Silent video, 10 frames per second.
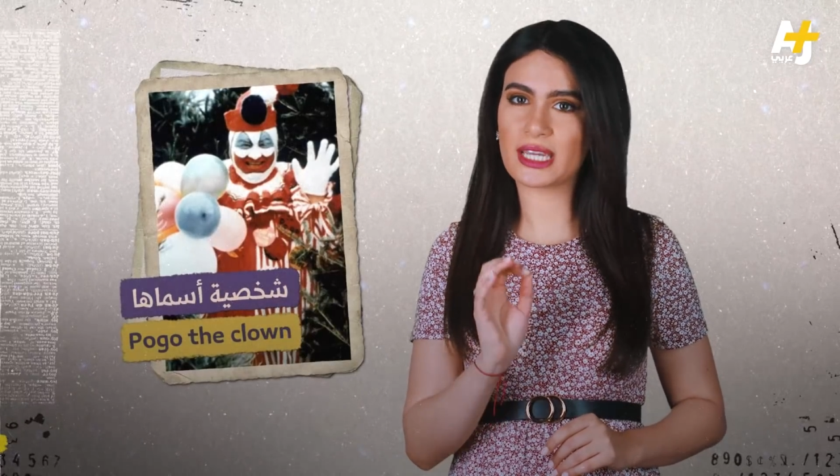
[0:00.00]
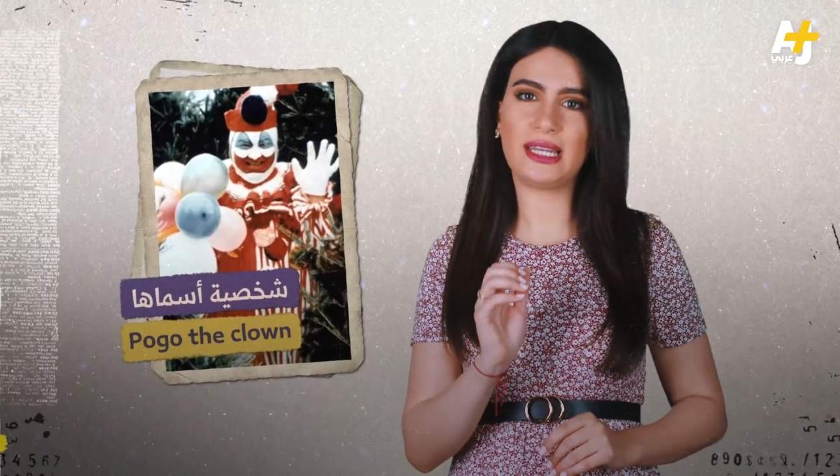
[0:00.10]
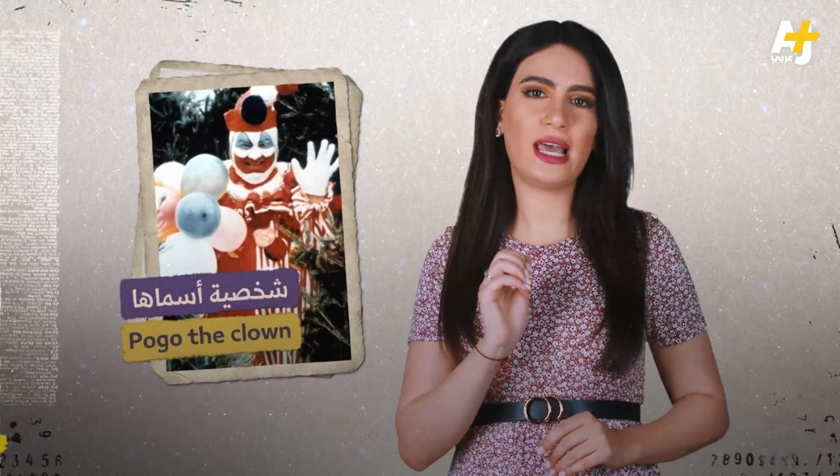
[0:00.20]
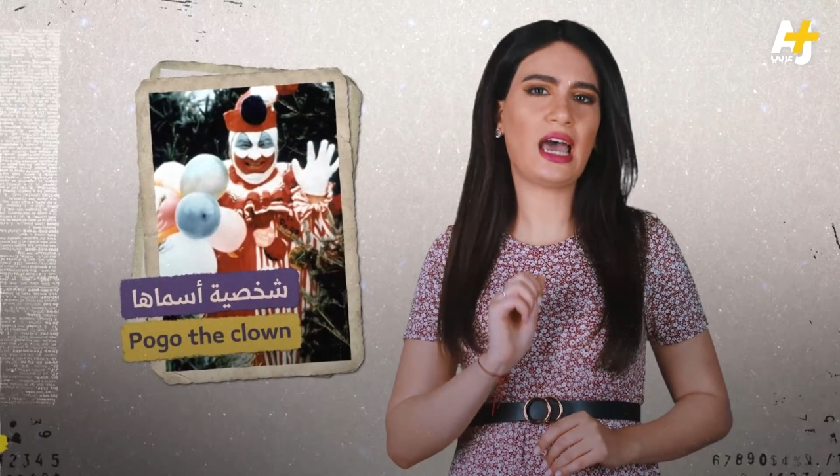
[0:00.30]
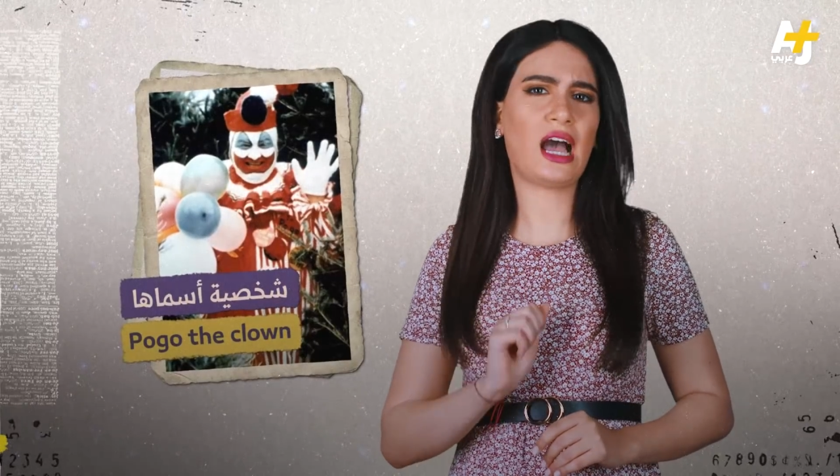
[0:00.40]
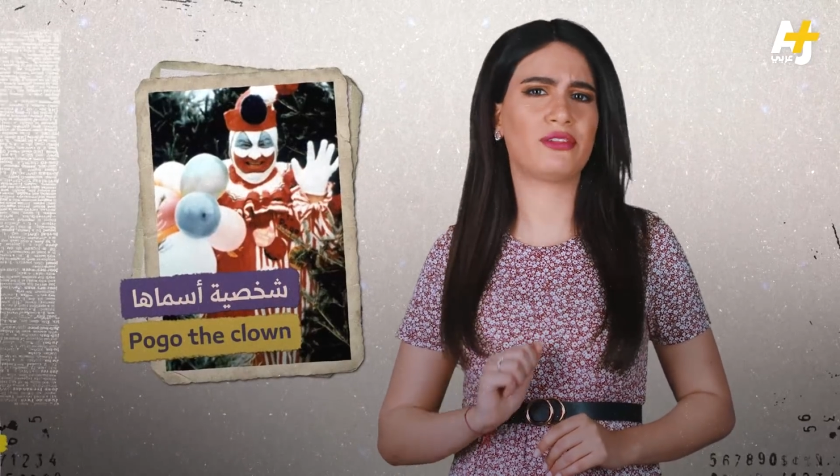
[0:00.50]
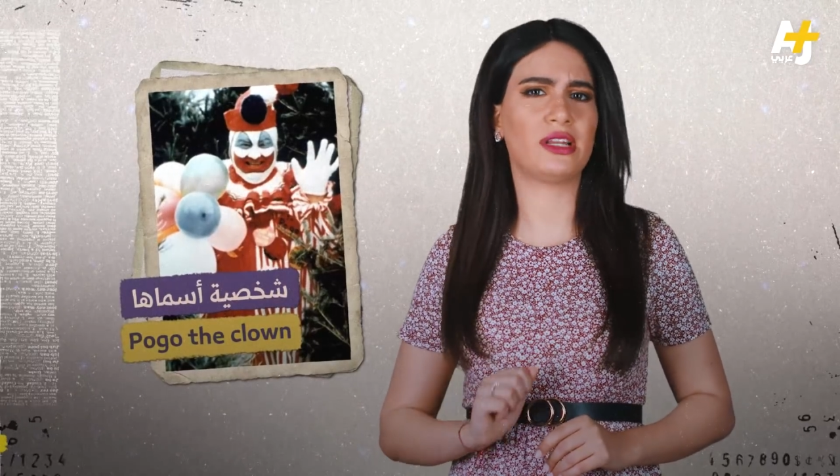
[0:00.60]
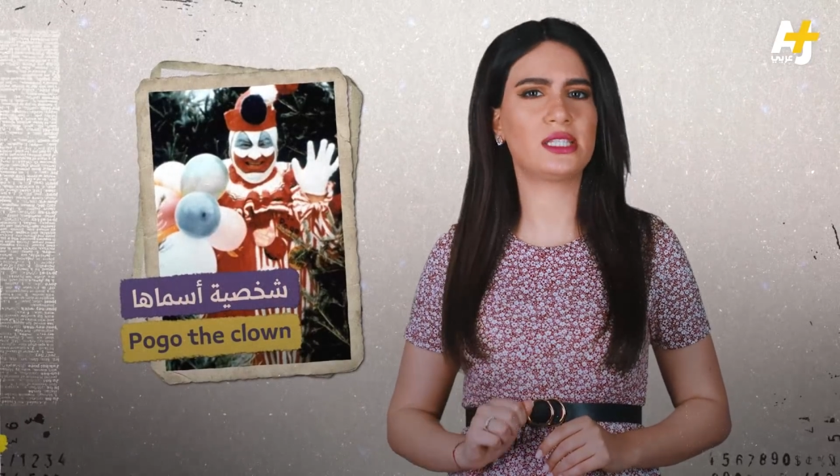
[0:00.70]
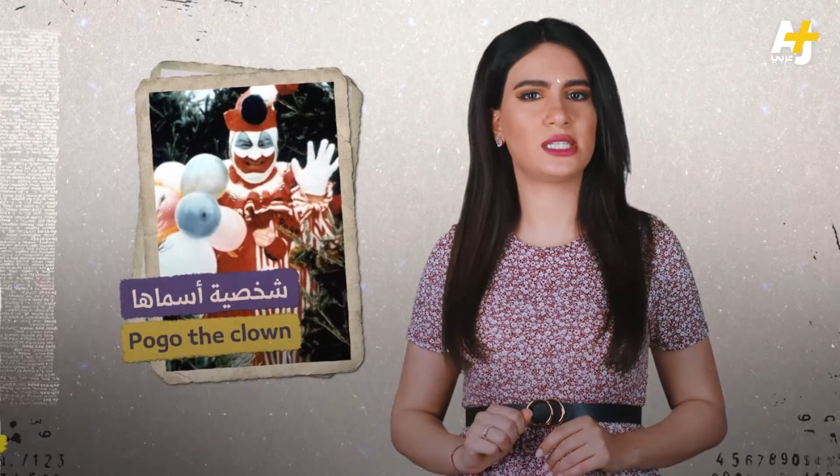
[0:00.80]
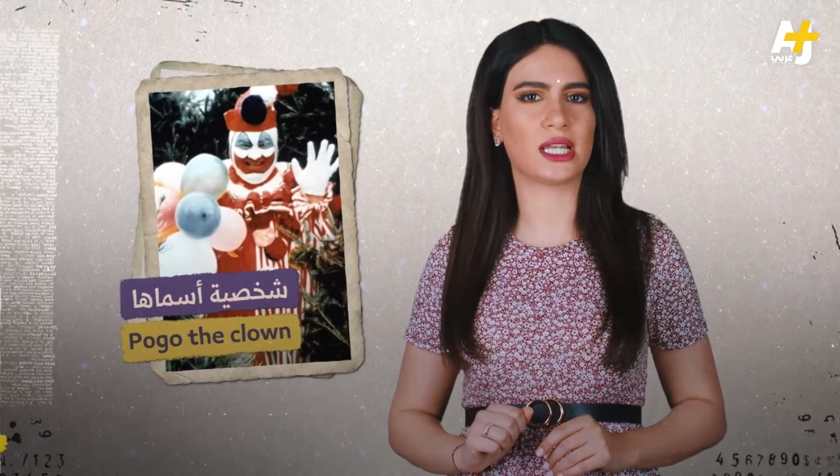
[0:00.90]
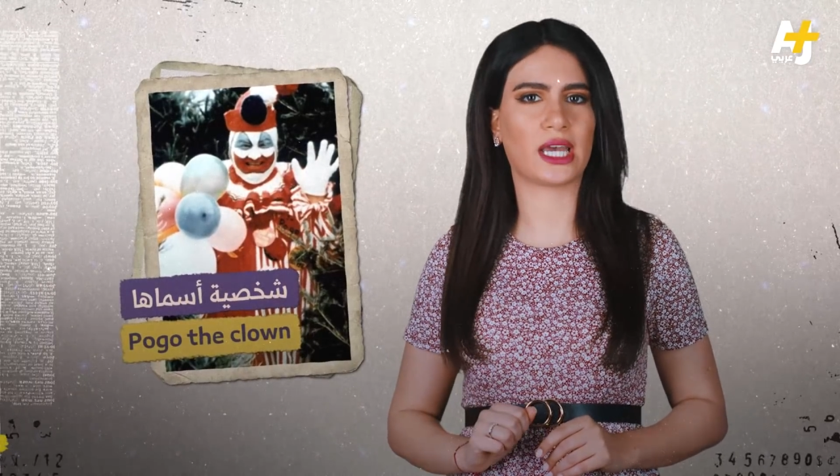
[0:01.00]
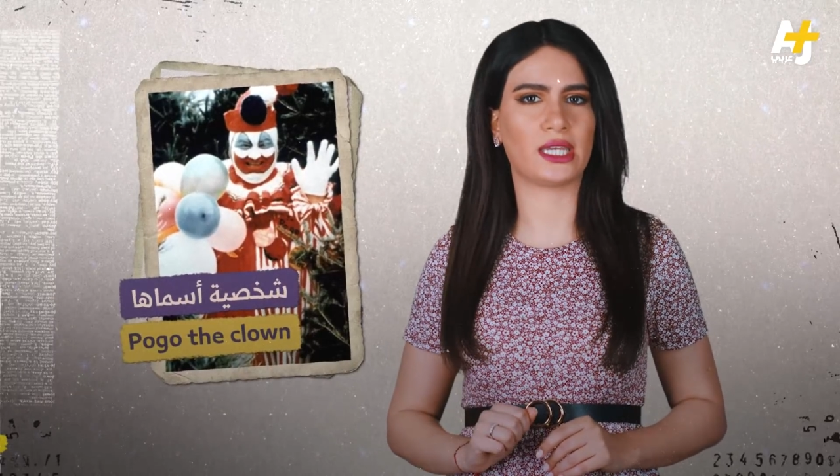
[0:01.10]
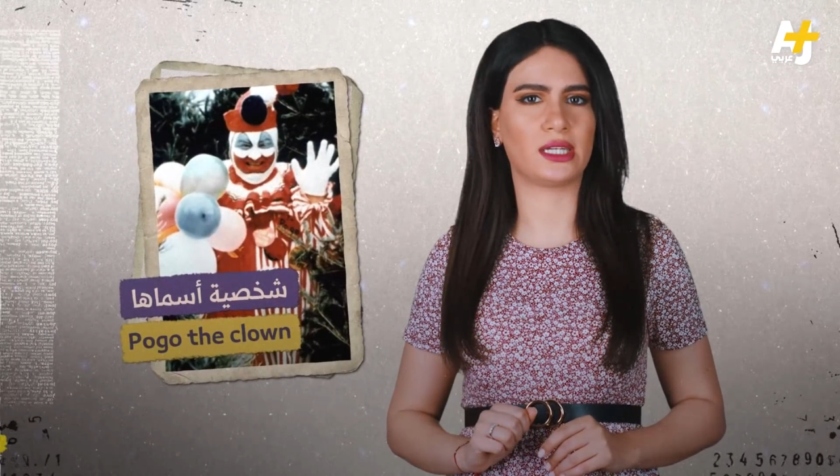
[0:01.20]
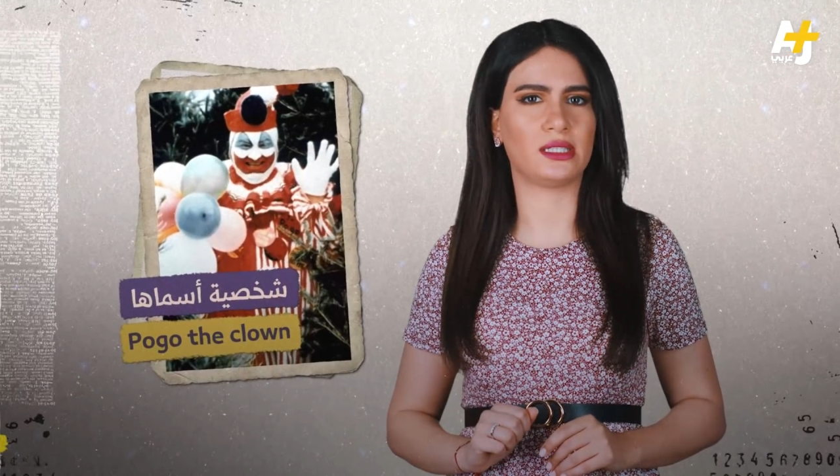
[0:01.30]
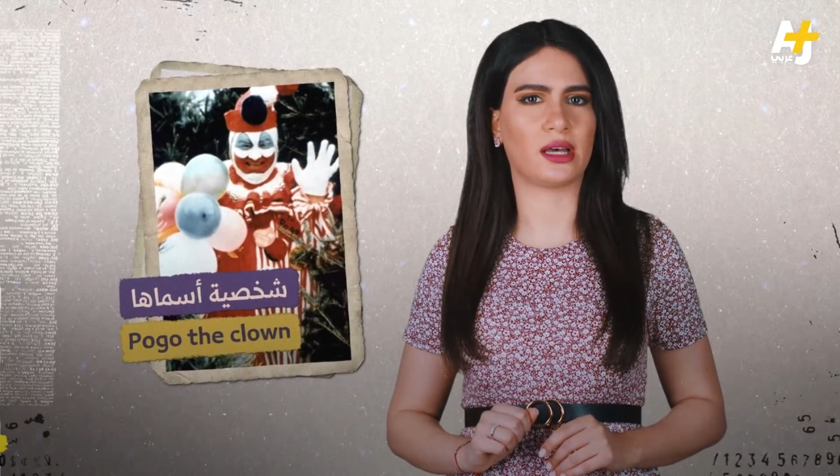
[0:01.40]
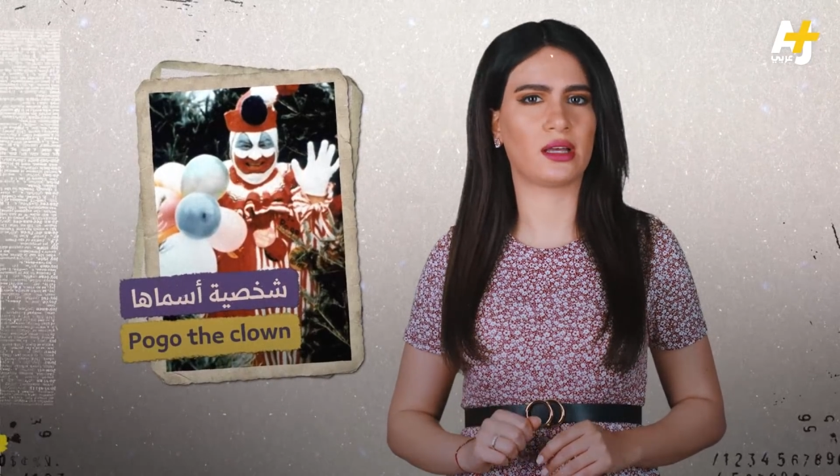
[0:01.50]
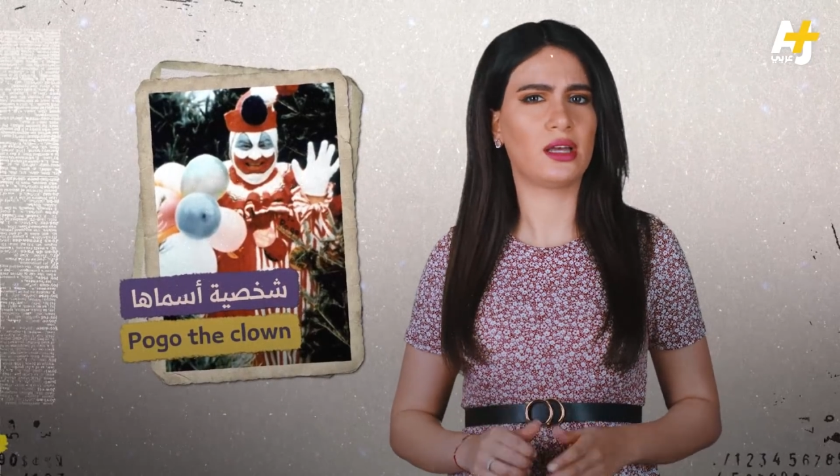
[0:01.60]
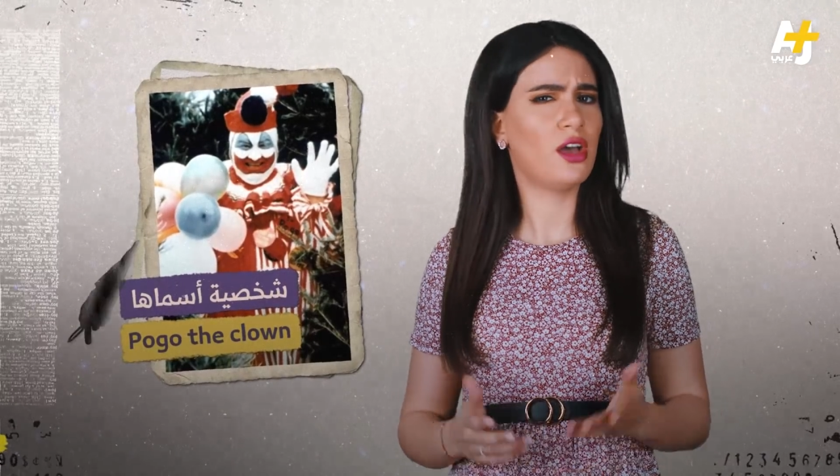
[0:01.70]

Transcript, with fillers: خلال حفلاته الخيرية